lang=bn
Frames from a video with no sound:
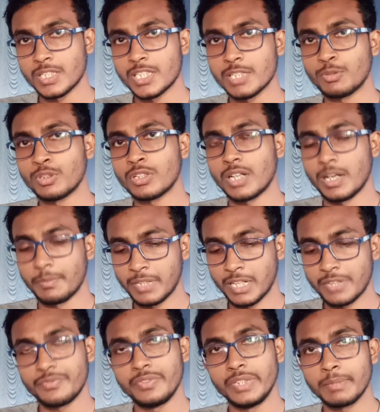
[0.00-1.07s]
যেমন আপনার
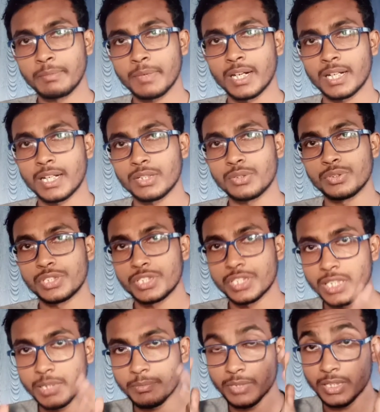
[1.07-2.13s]
পিএফ কাটা হচ্ছে
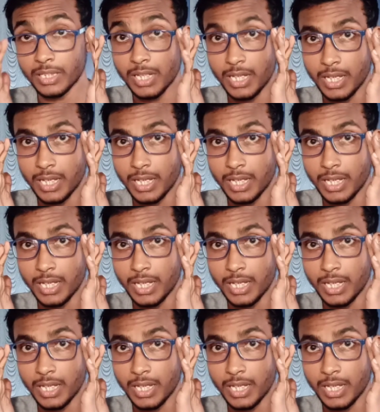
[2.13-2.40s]
আপনার